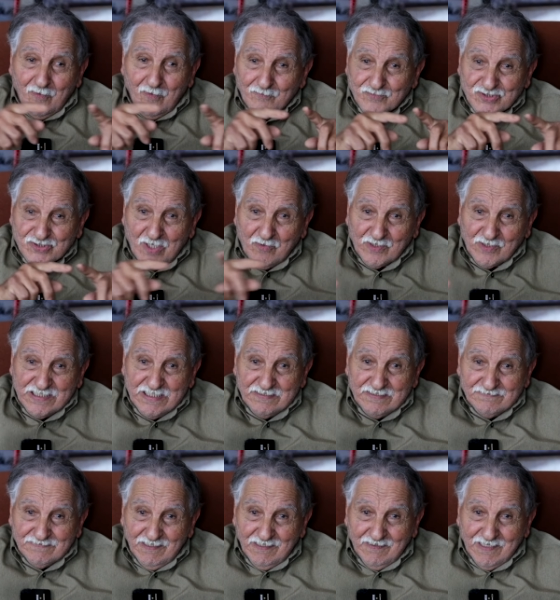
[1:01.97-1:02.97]

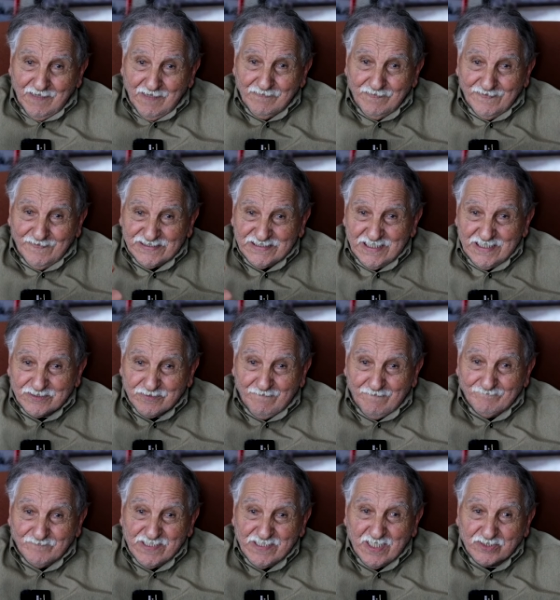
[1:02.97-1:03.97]
مزاورين قرب
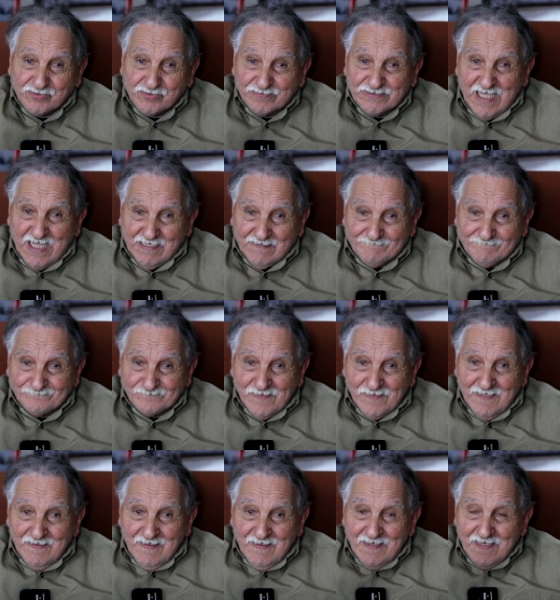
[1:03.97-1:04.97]
بعضياتهم بيناتهم دار
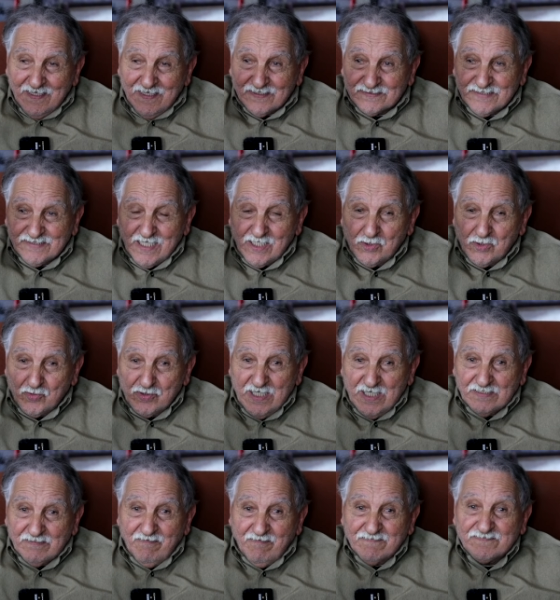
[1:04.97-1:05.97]
الدار
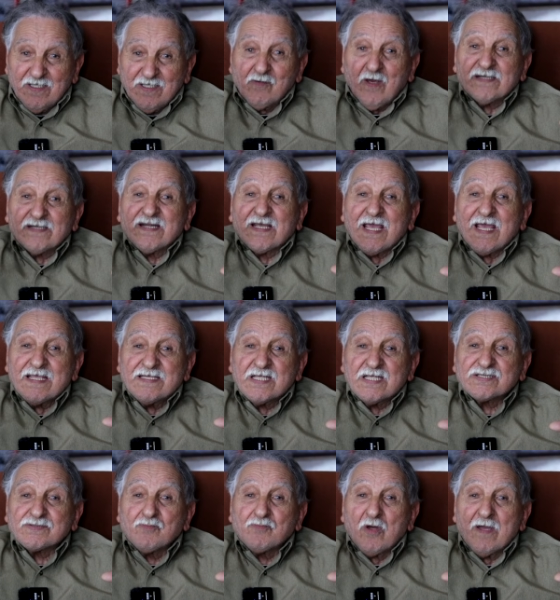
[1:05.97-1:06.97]
الاولى ديال واحد الخائن
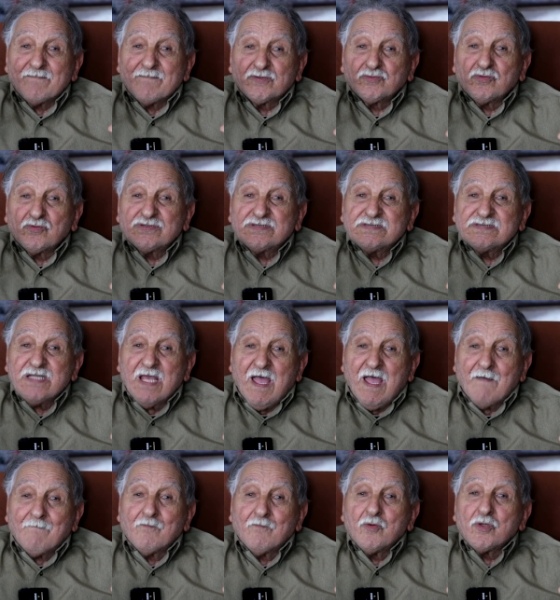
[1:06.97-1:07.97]
اسمه محمد ولد
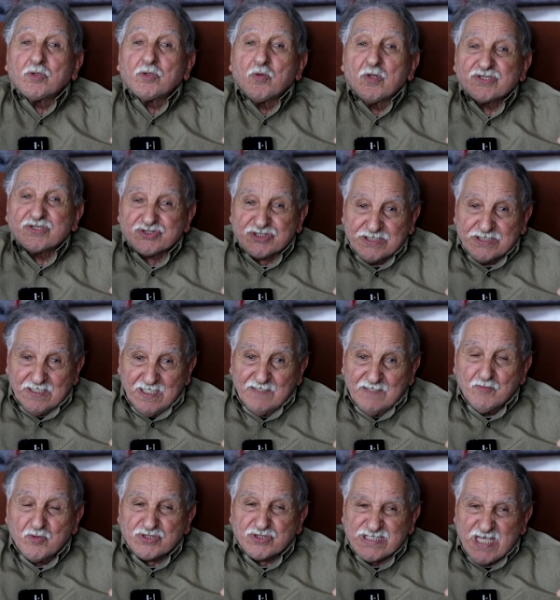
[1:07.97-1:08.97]
حمو الكواتشي
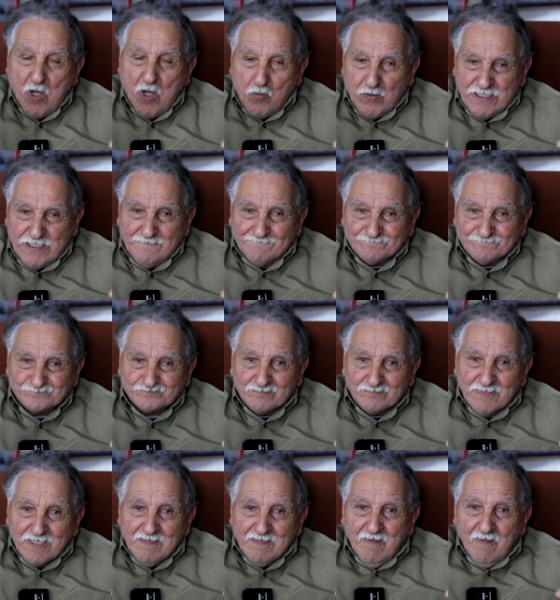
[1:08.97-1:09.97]
المساوي
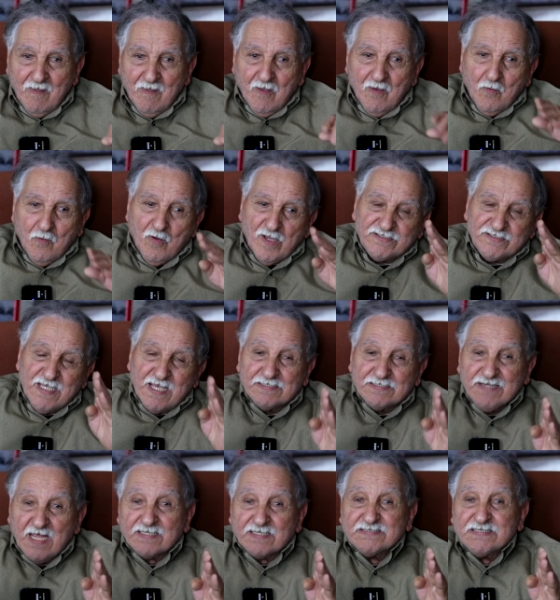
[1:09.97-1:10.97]
وحداه
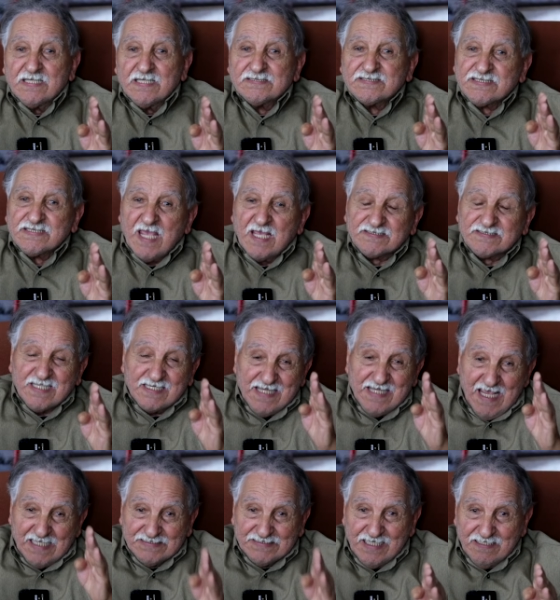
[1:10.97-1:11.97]
دار ديال السي حسن
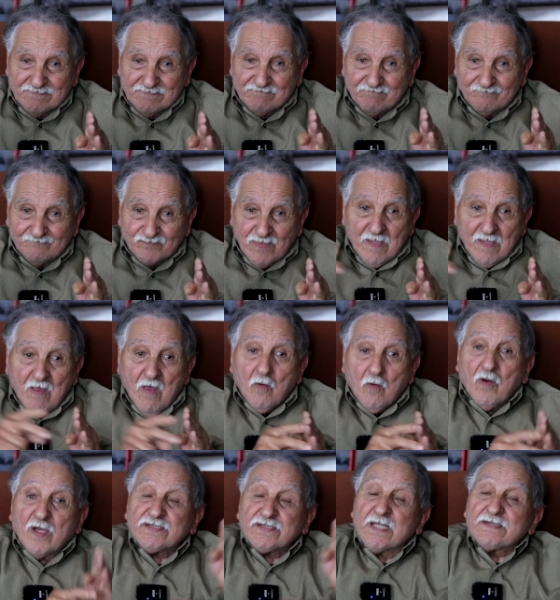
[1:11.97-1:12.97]
العادل
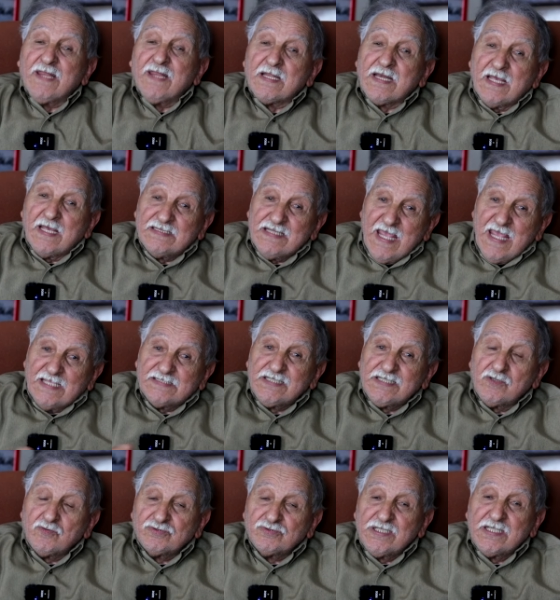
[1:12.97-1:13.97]
وحدا دار هاد
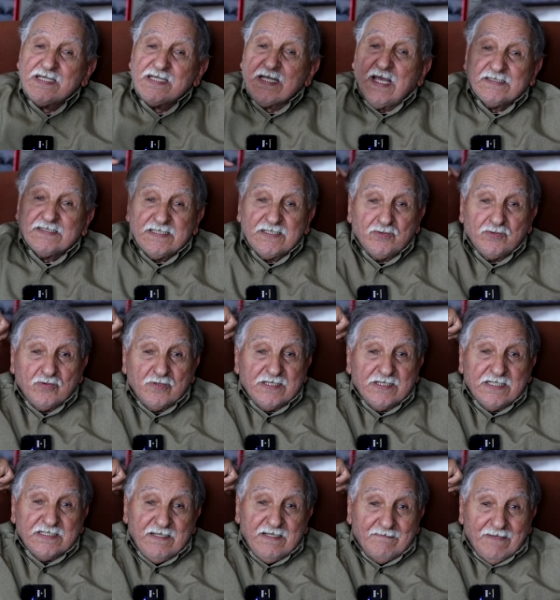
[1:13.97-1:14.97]
العيدين ودين اللي غادي ندوي
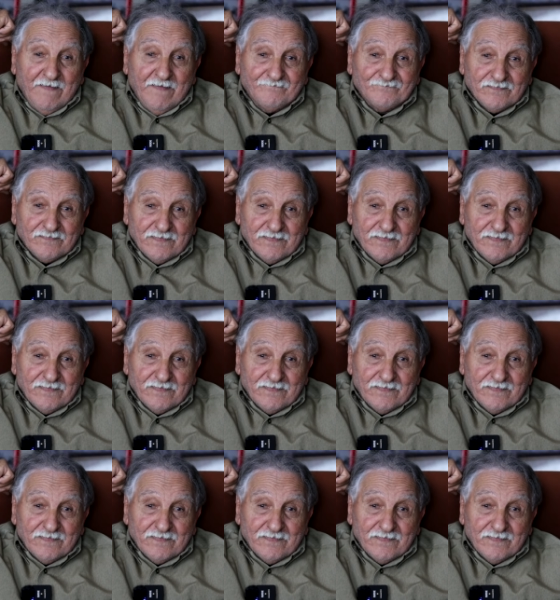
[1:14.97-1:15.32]
عليه دابا